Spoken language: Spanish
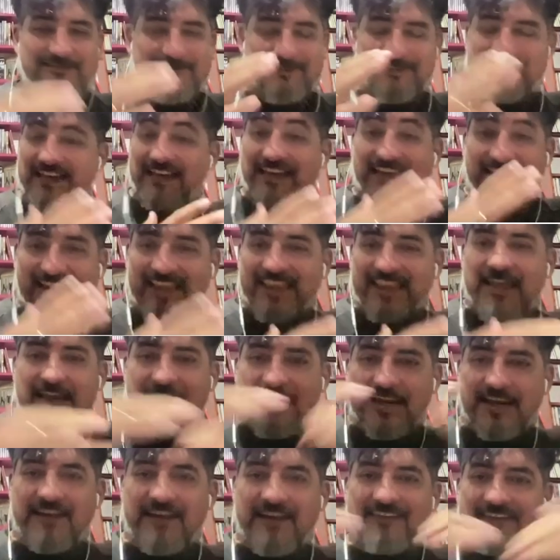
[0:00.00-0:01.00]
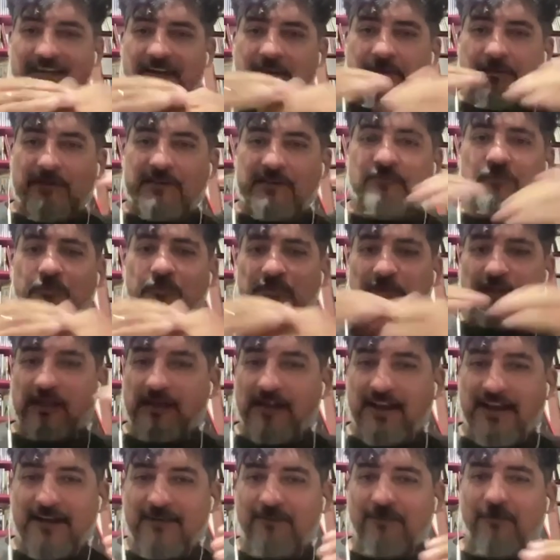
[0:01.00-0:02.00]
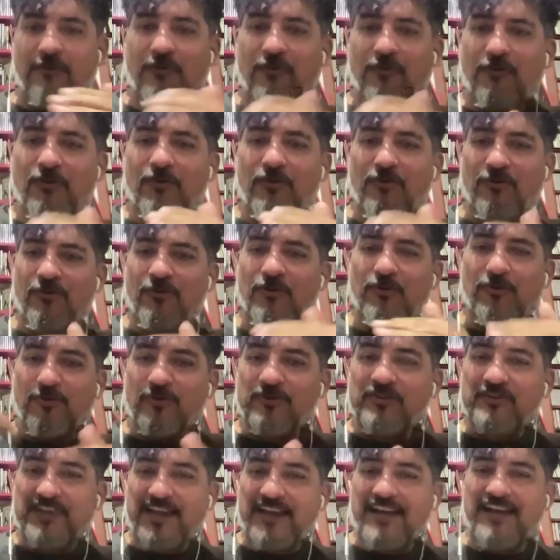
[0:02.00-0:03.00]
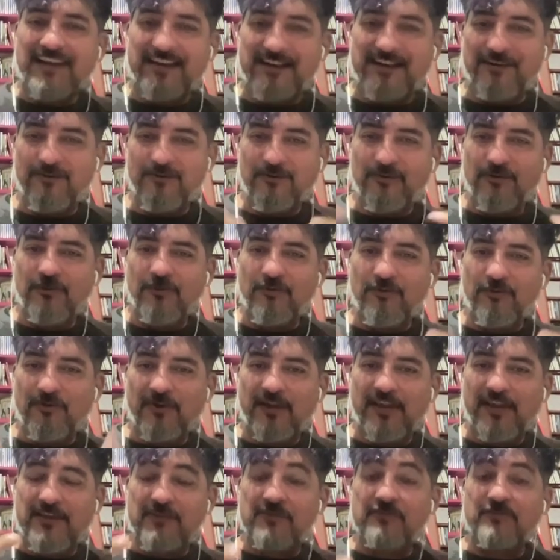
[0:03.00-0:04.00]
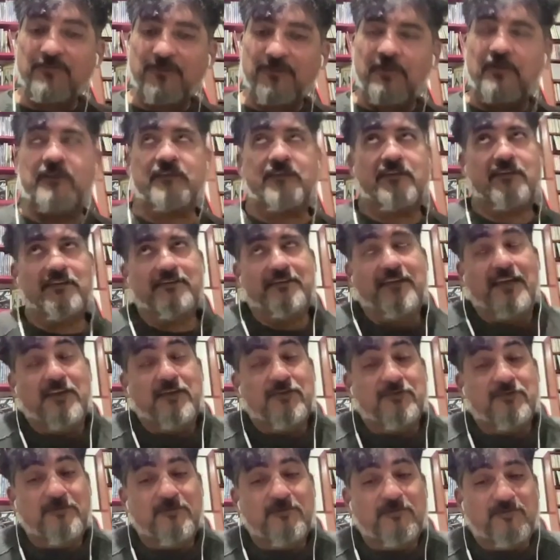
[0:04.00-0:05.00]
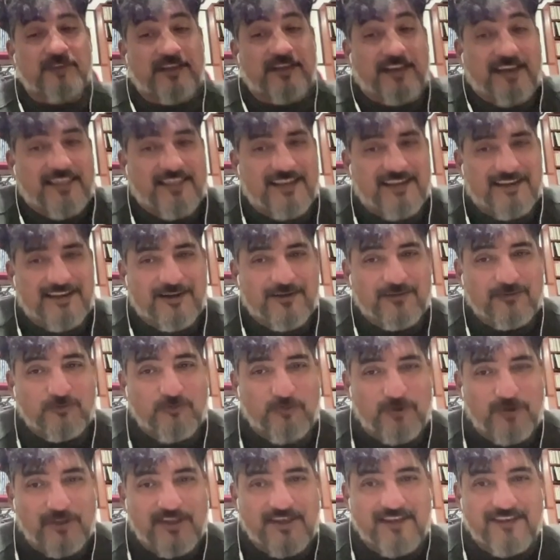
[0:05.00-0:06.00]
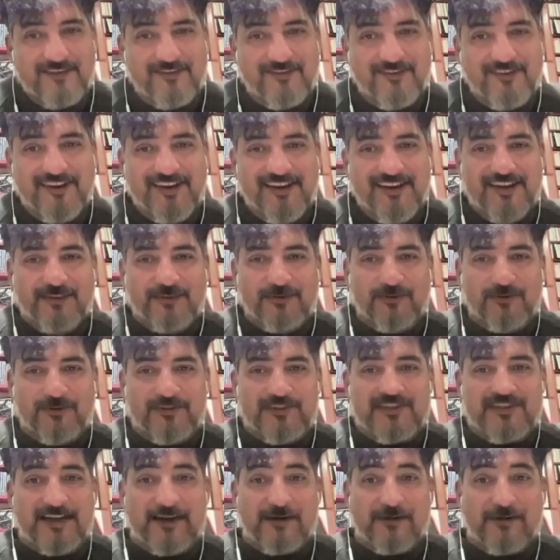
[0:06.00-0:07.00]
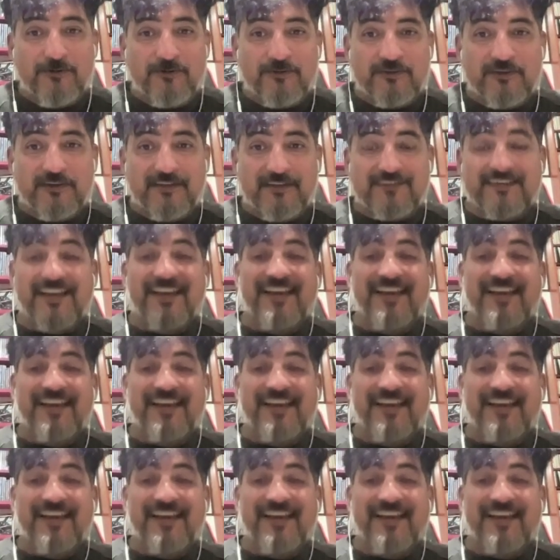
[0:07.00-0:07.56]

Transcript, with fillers: se quedan en ese nivel subterráneo, no, no, no salen, no, no, no, ellos, ahora sí que ellos mismos se quedan en la oscuridad, ¿no? Entonces la cosa es